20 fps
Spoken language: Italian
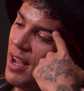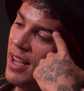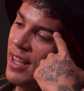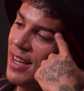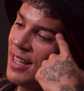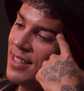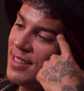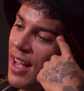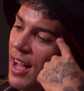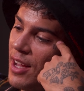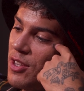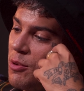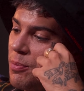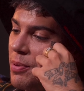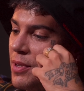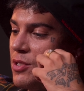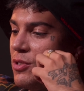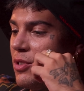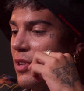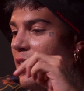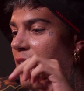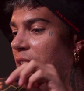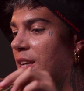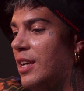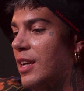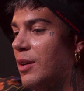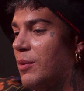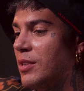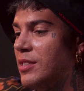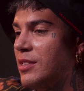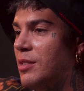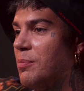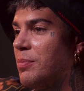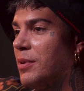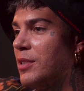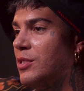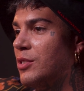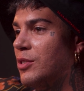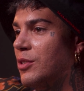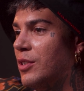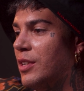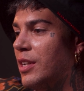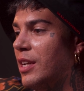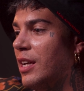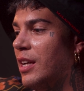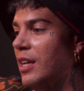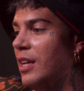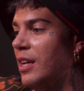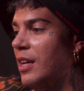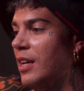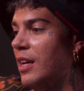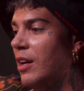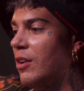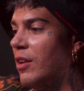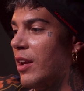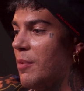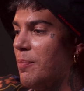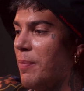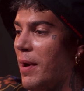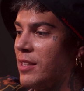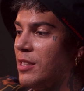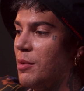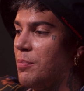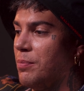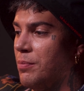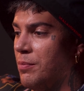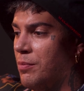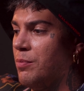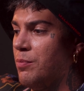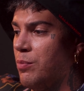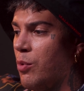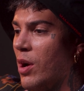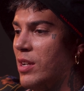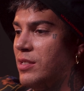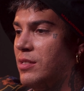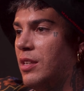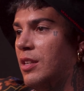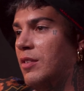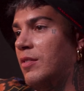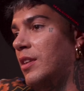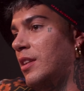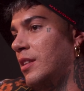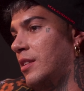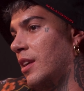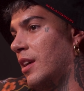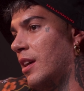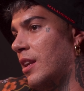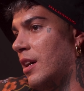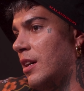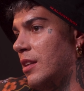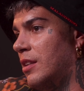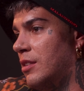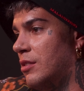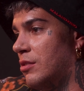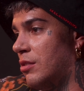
Ma in realtà io penso che questa impressione, allora in parte può essere veritiera,